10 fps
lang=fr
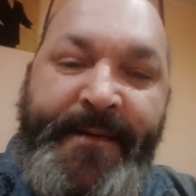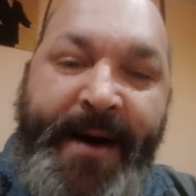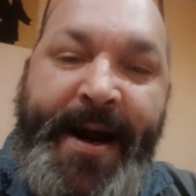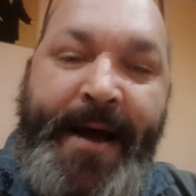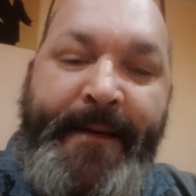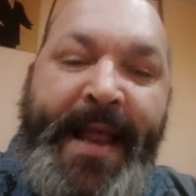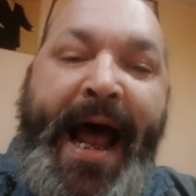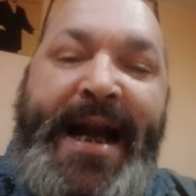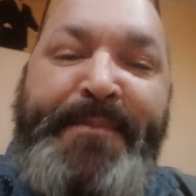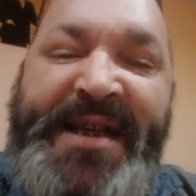Voilà.
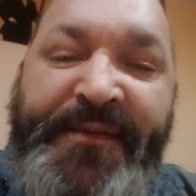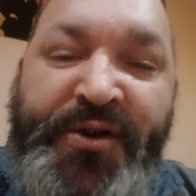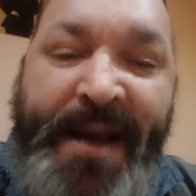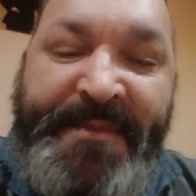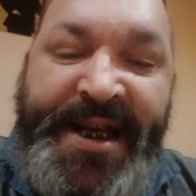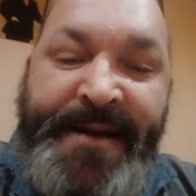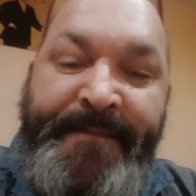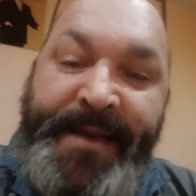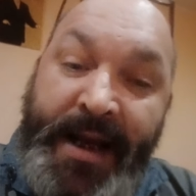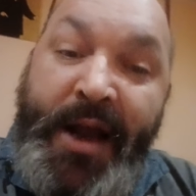Allez baiser vos samedis.
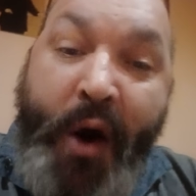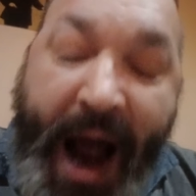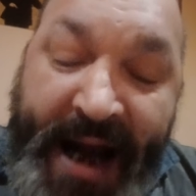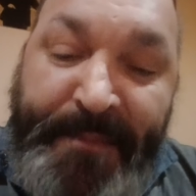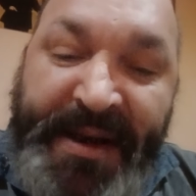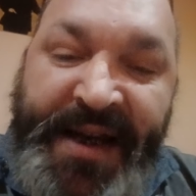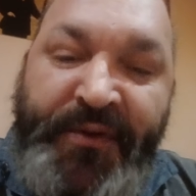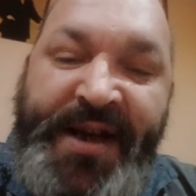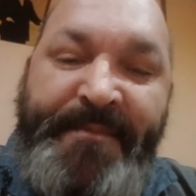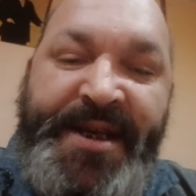Allez baiser
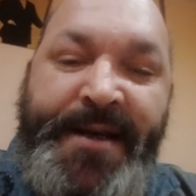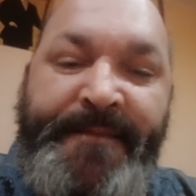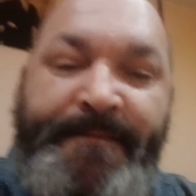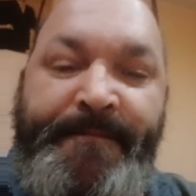vos samedis.